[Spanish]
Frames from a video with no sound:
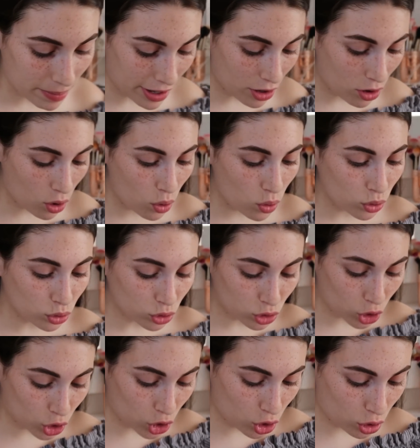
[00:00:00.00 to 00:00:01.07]
primero un
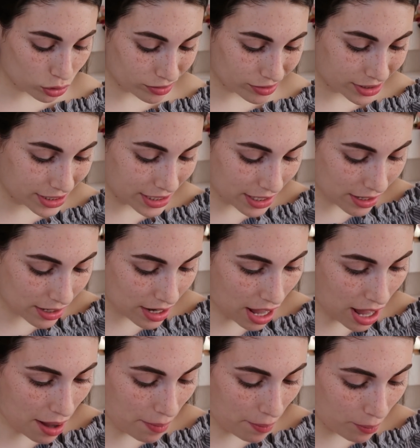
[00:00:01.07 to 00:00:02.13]
tono
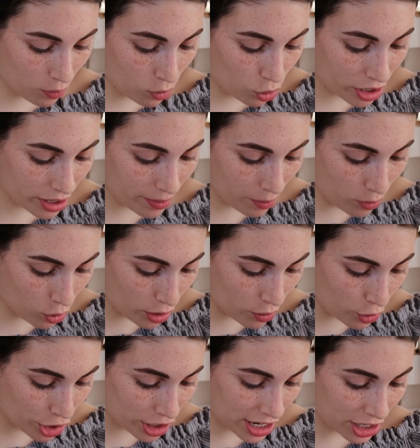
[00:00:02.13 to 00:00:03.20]
tierra muy muy
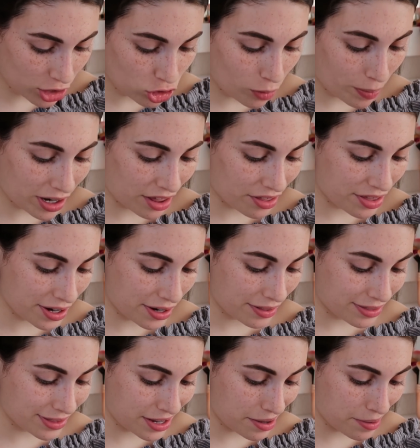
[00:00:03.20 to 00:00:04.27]
muy clarito para
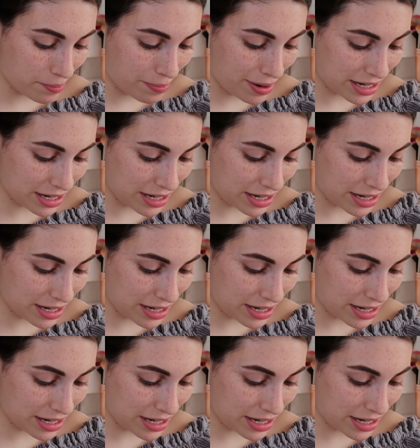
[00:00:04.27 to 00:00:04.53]
hacer de